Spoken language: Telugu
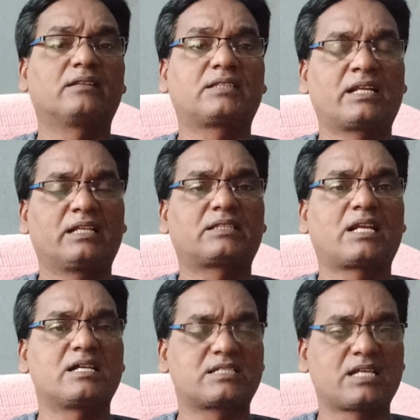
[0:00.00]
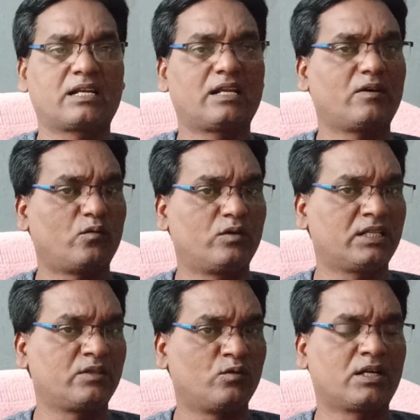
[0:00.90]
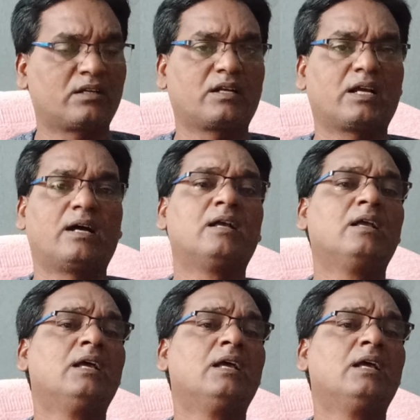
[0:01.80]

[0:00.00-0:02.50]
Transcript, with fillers: అంతర్నేత్ర ఛానల్ ఉన్నది ఉన్నట్టుగా